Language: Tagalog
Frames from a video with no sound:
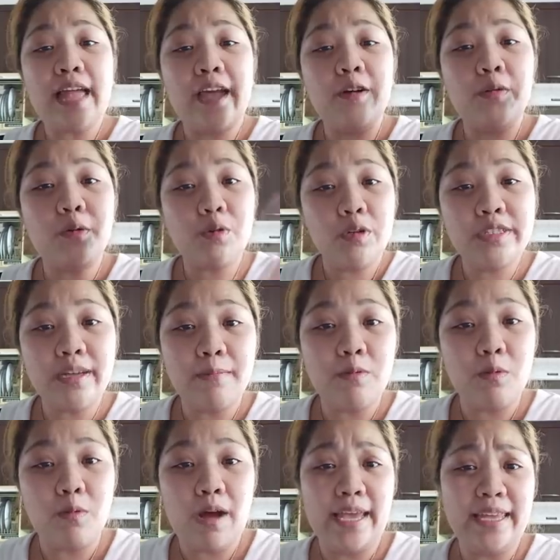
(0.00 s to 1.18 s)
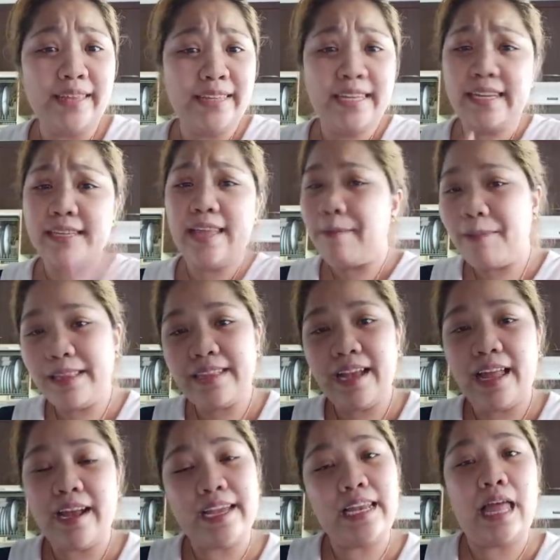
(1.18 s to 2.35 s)
tayong rules sa buhay. Hindi na dapat
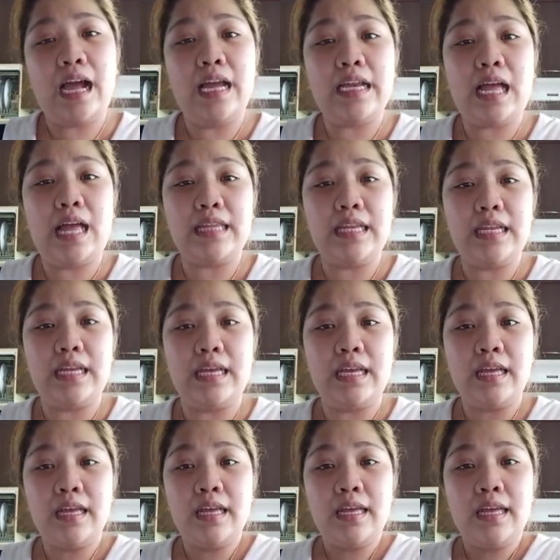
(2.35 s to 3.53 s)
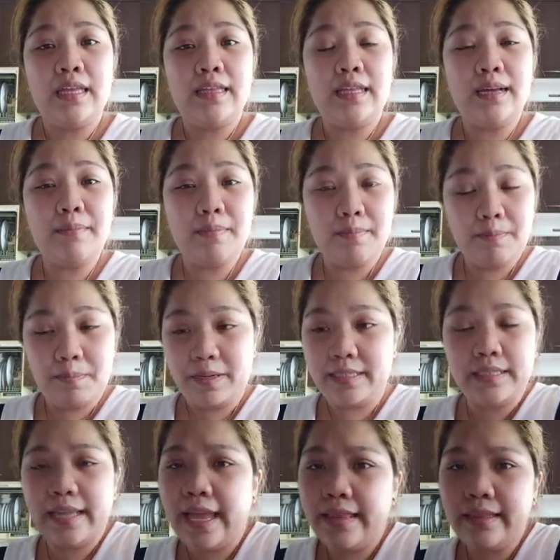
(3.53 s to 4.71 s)
nga kailangan natin eh. Ng
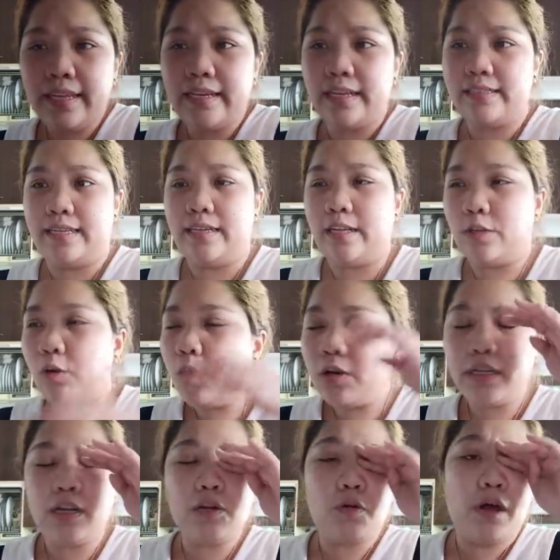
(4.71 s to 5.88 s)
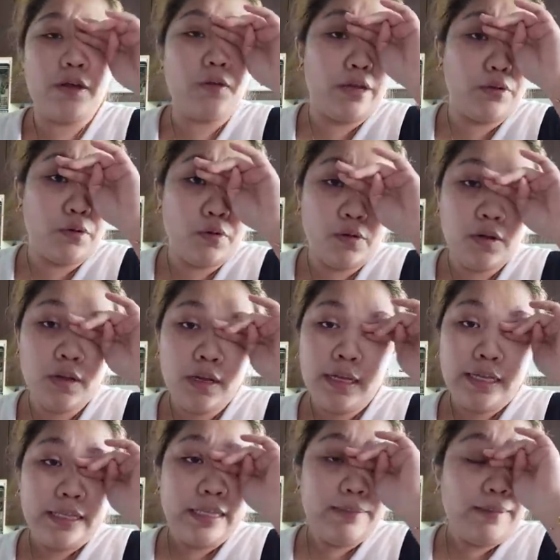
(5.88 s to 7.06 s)
presidente, ng senator, ng kung ano-ano.
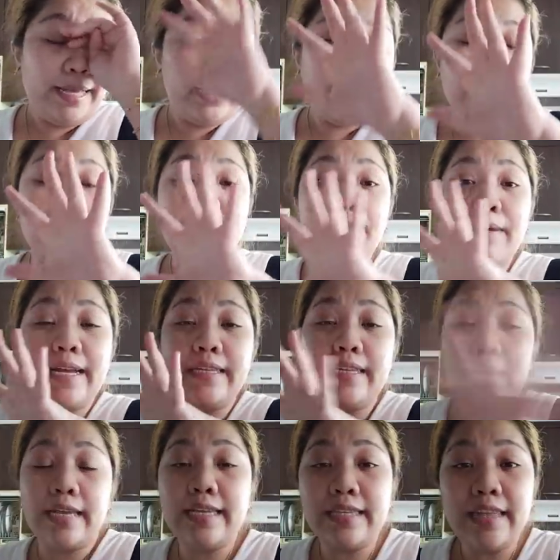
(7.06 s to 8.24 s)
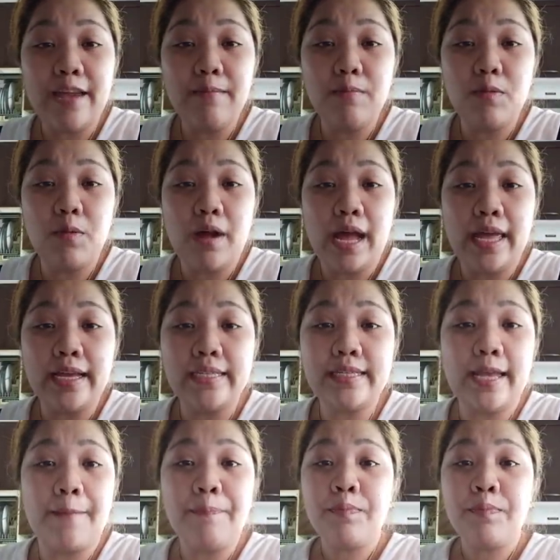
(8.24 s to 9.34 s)
Di ba? Kasi may kanya-kanya tayong buhay. Kasi